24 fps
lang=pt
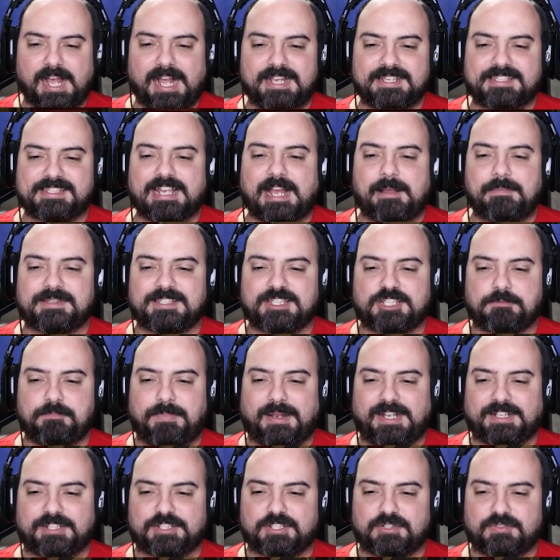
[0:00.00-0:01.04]
As armas
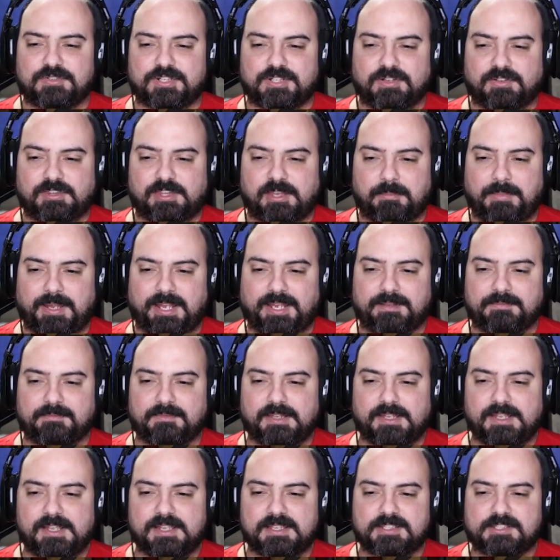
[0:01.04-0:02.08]
espalhadas no chão também
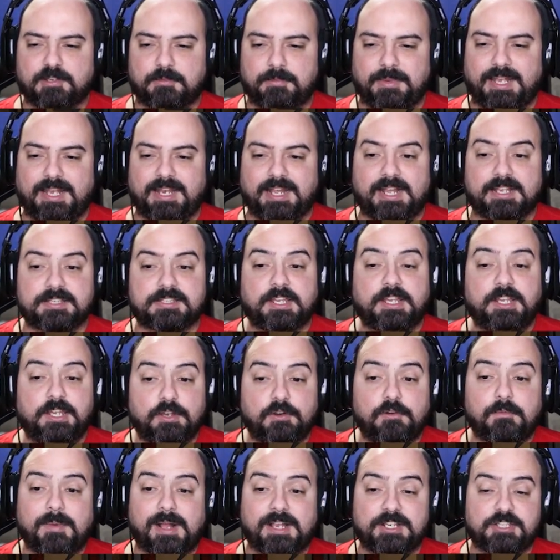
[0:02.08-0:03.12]
são bem legais.
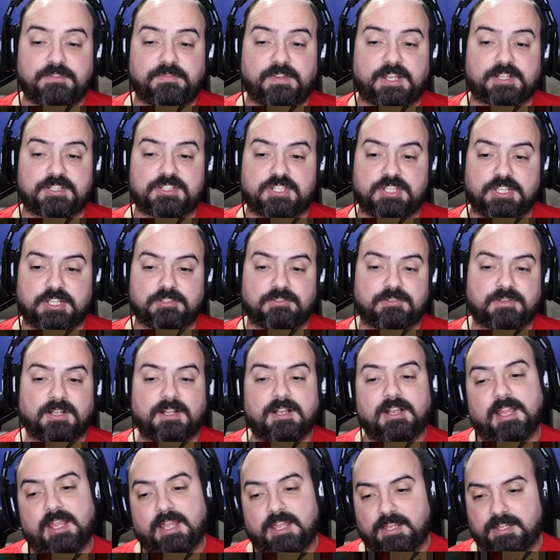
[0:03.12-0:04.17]
E o mais divertido,
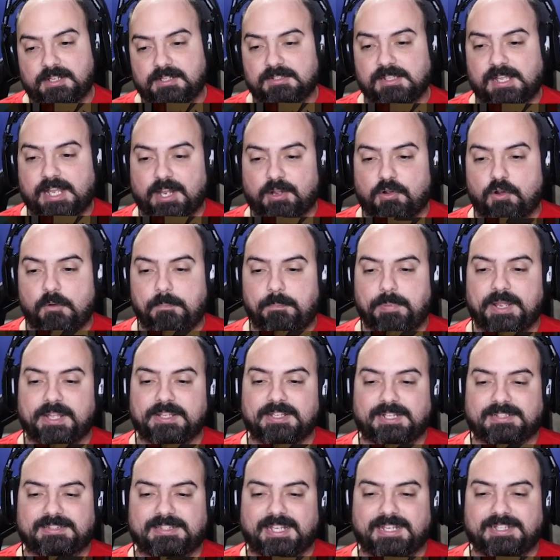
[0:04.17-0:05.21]
claro,
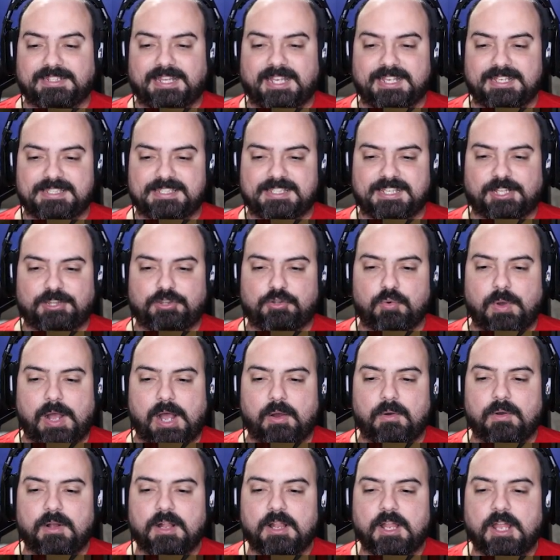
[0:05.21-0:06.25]
acompanhando a tendência
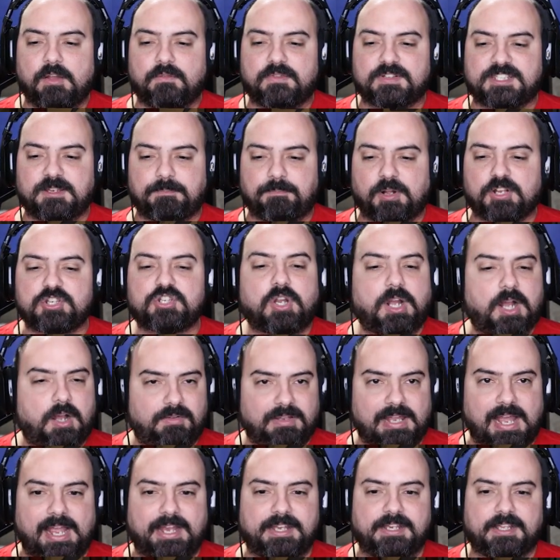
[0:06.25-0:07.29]
atual, você pode jogar
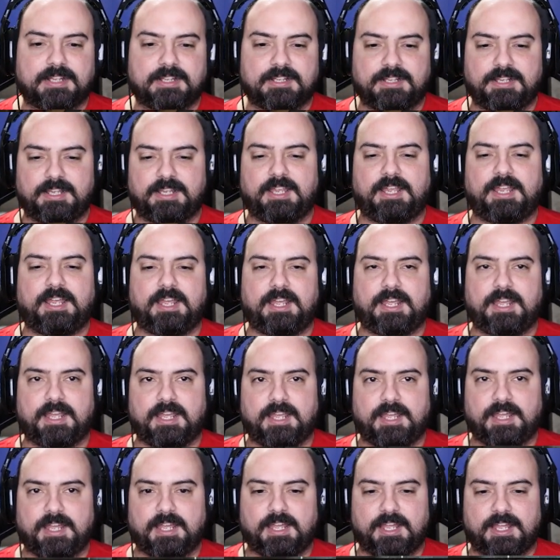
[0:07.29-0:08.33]
online.
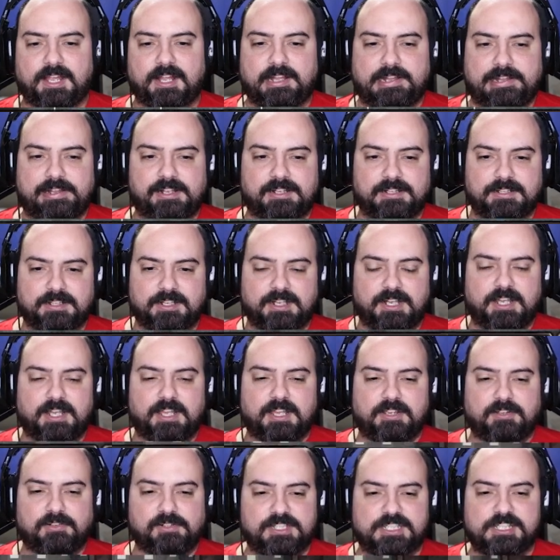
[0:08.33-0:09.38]
É...
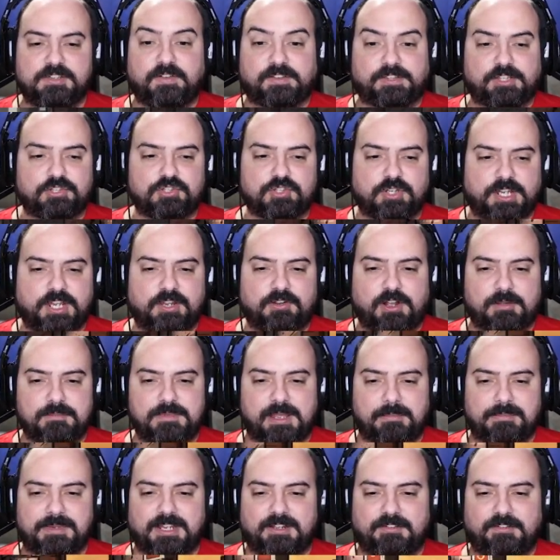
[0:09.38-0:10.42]
Inclusive, até joguei com a
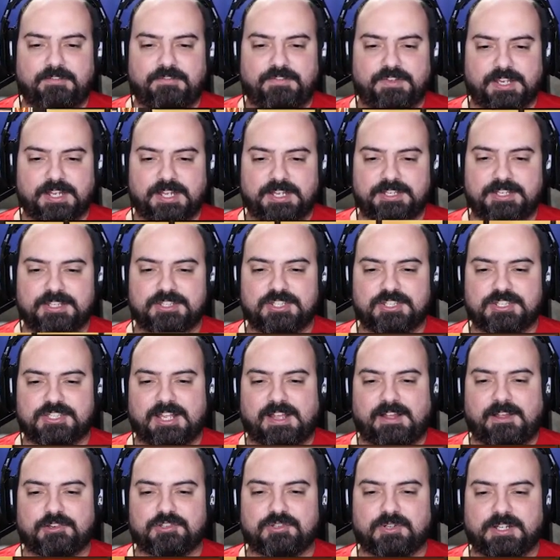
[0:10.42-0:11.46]
minha amiga Viviane, a gente
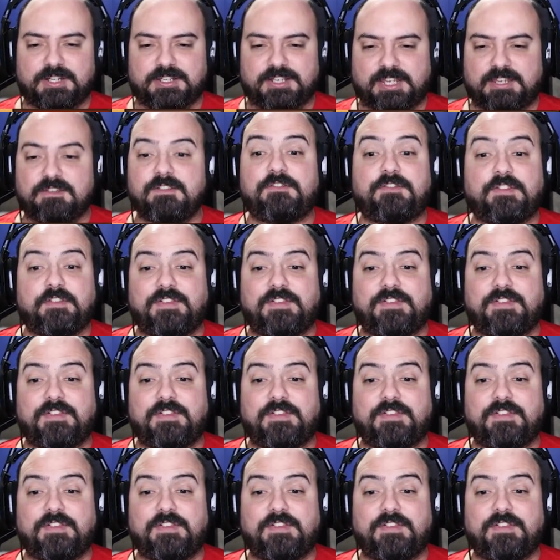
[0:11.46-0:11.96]
está jogando aqui.